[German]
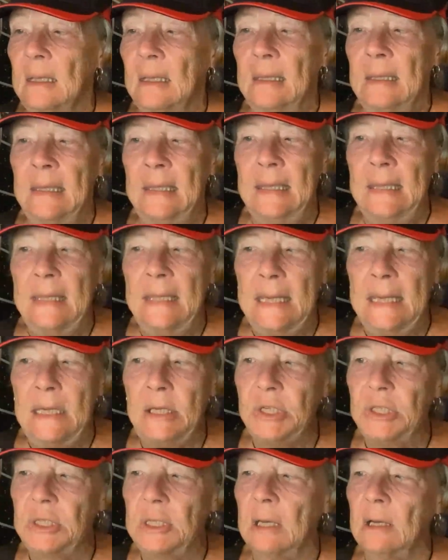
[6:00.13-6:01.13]

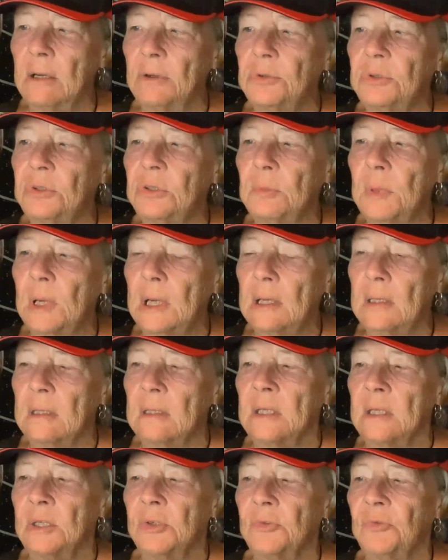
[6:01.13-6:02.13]
nicht
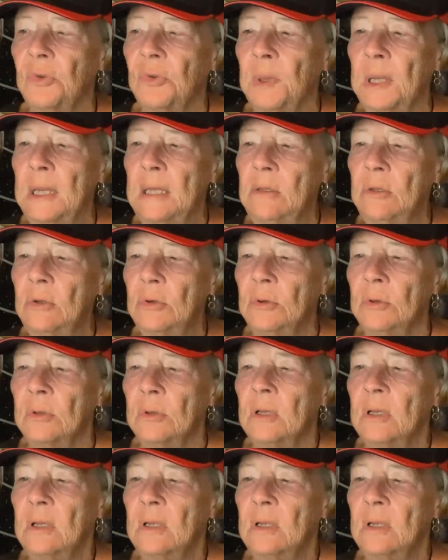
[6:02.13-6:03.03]
automatisch Verbindung